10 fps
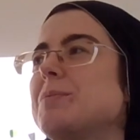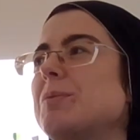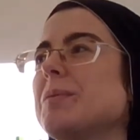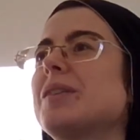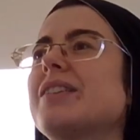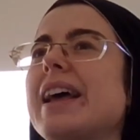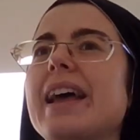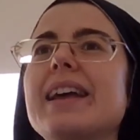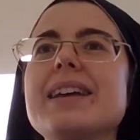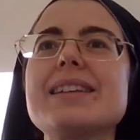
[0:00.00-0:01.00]
il problema non
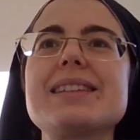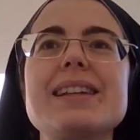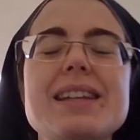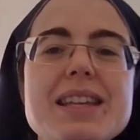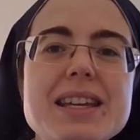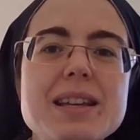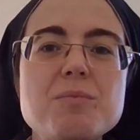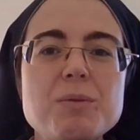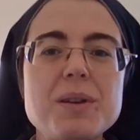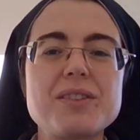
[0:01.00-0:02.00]
è essere
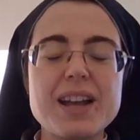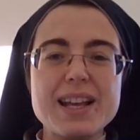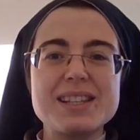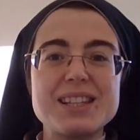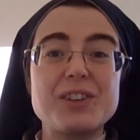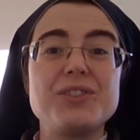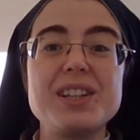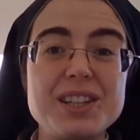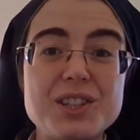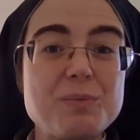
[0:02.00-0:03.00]
ricchi, il problema non è essere
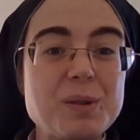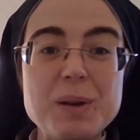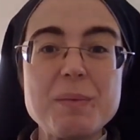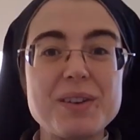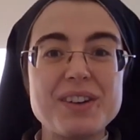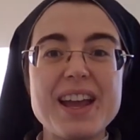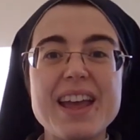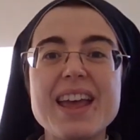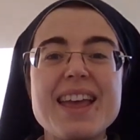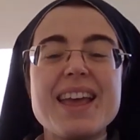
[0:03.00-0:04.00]
felici, il problema non
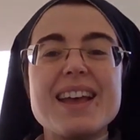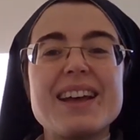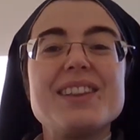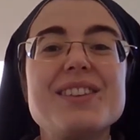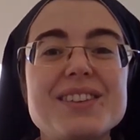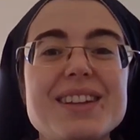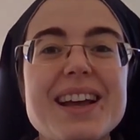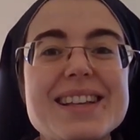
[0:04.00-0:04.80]
è ehm,